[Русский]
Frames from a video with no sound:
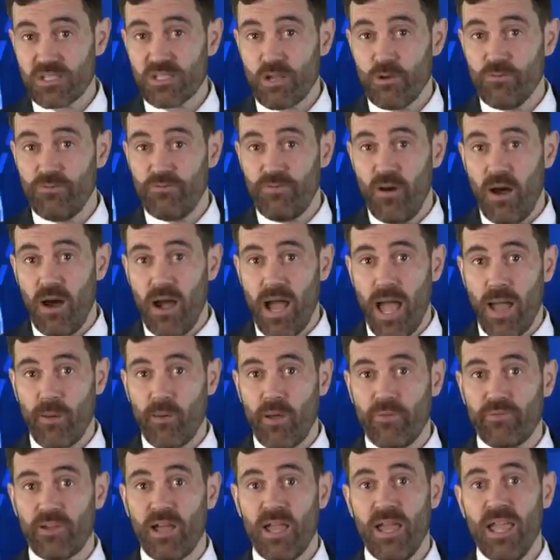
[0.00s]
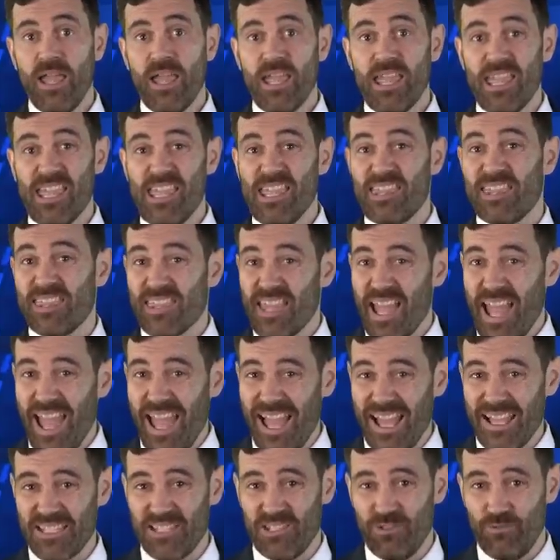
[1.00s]
Пока же эфир
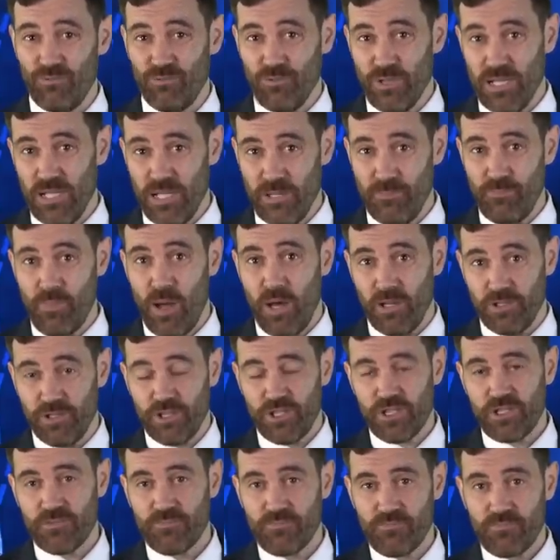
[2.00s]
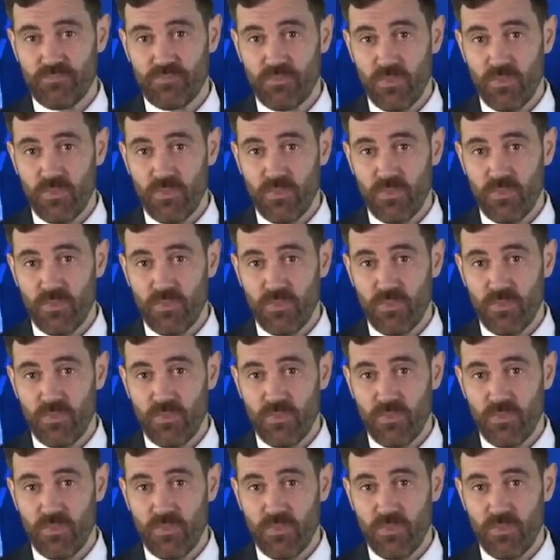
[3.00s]
особо даже не двинулся.